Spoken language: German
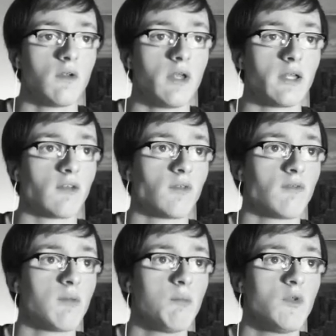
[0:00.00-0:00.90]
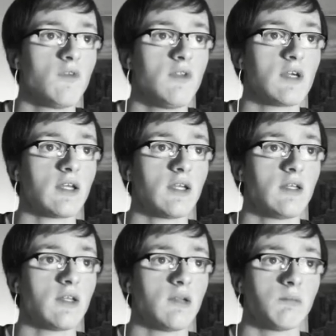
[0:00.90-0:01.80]
Er trifft uns, wir müssen die
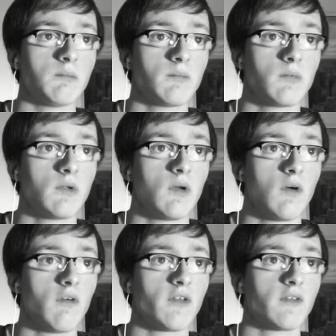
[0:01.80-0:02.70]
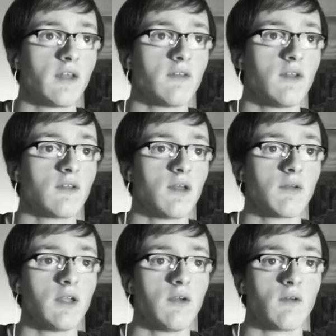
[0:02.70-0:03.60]
Rakete nehmen. Oh, was ist das hier? Das
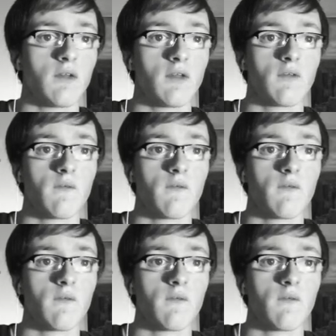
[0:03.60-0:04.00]
kenne ich auch noch nicht.